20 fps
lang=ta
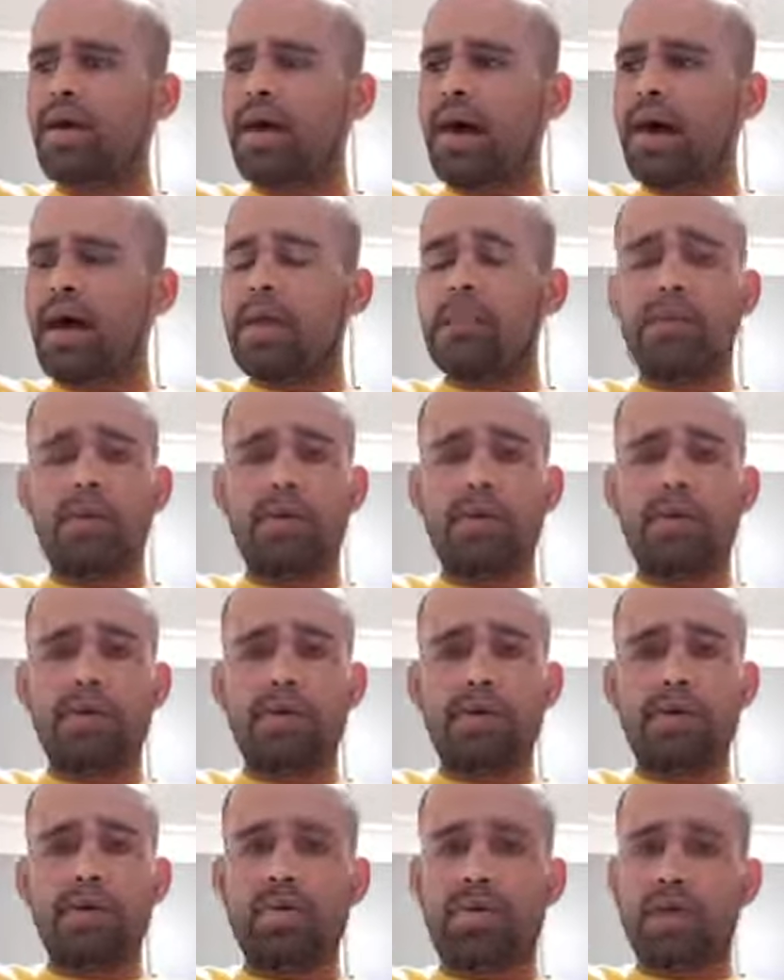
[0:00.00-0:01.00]

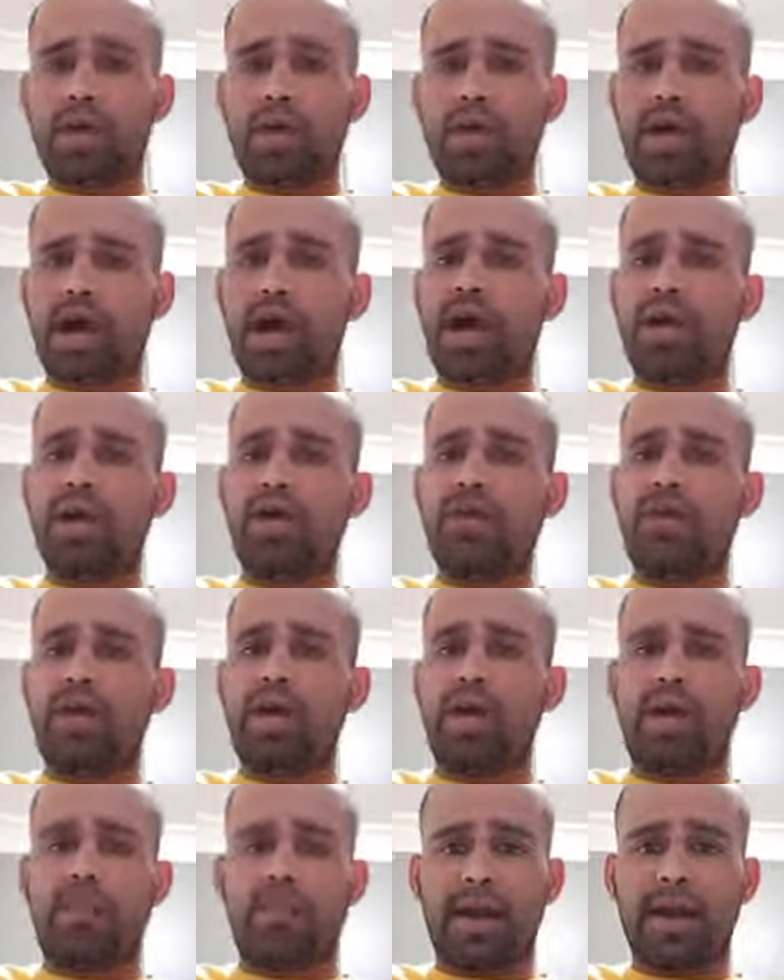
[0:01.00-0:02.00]
அர்ப்பணிப்பு ஒரு
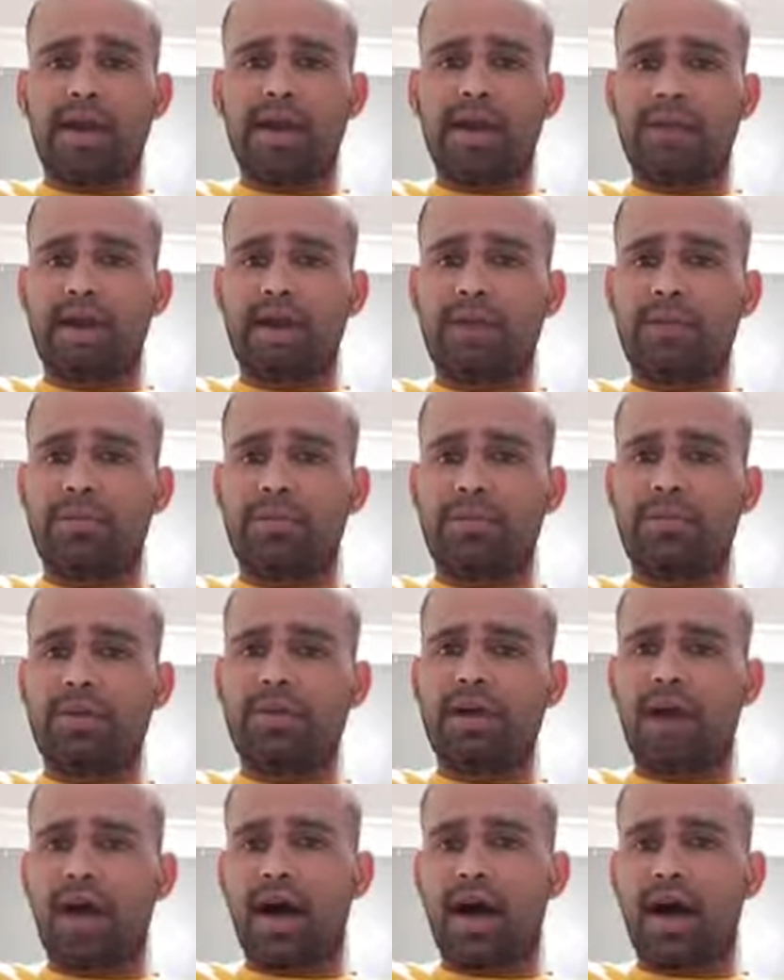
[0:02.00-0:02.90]
தாயினுடைய மனநிலை என்பது